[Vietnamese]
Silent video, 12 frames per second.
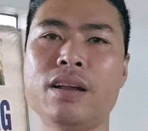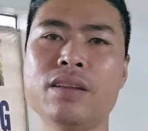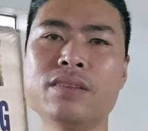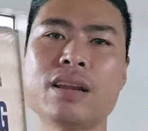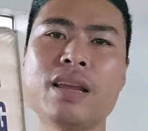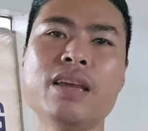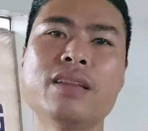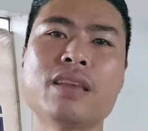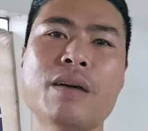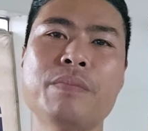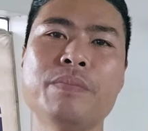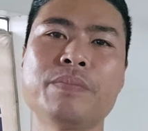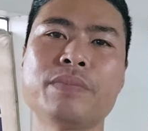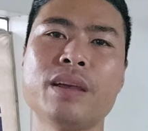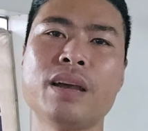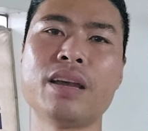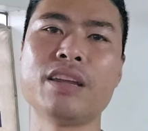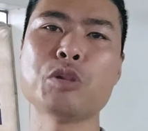uh, rất là yên tâm
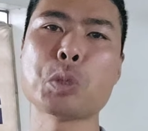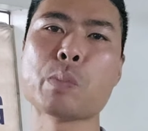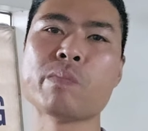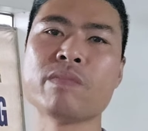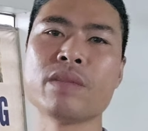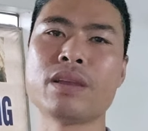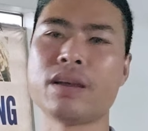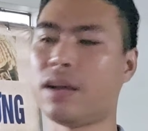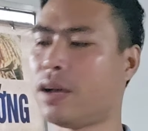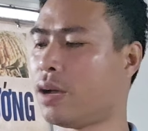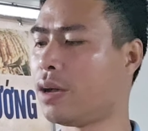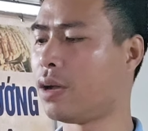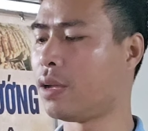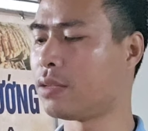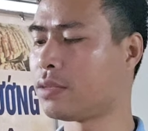đấy uh,